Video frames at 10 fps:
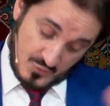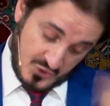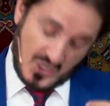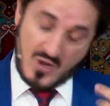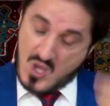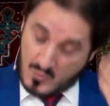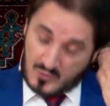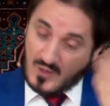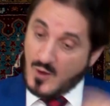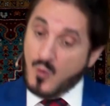هو الشعب
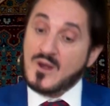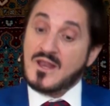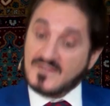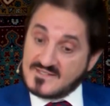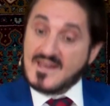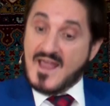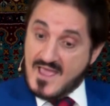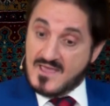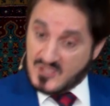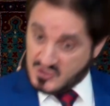ويظن أنه هو الذي صنع
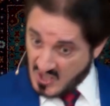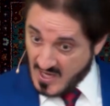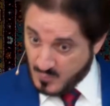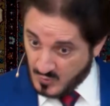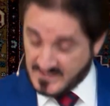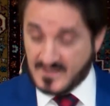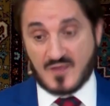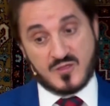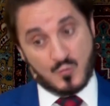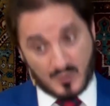هذا الشعب
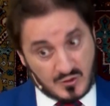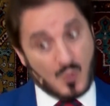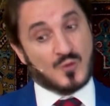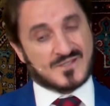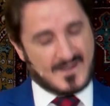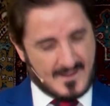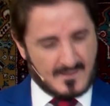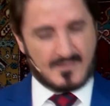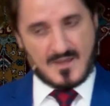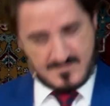وصنع ثورته وصنع
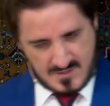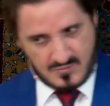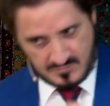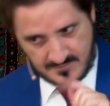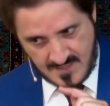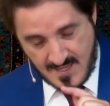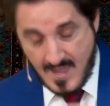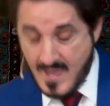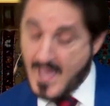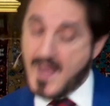نظامه
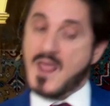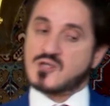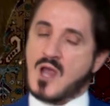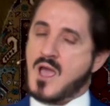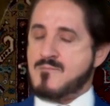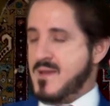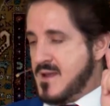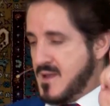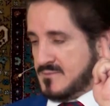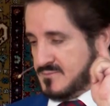أن
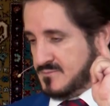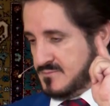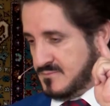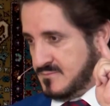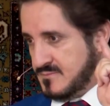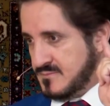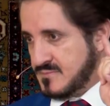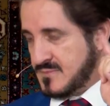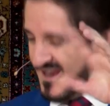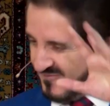شعبنا
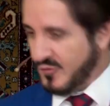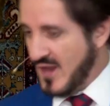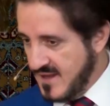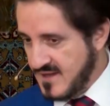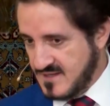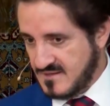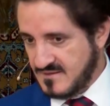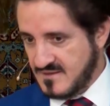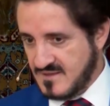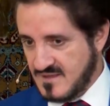الفلاني
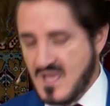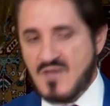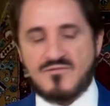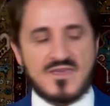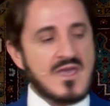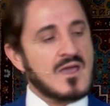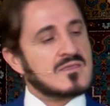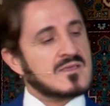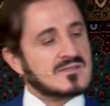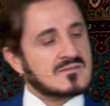في
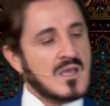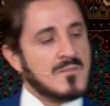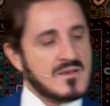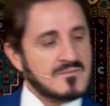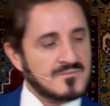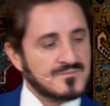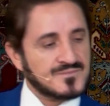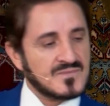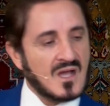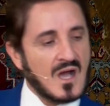هذا الزمن
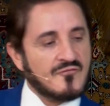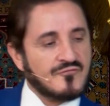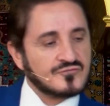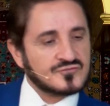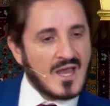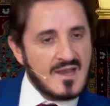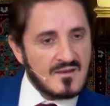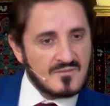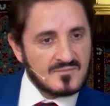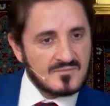أفضل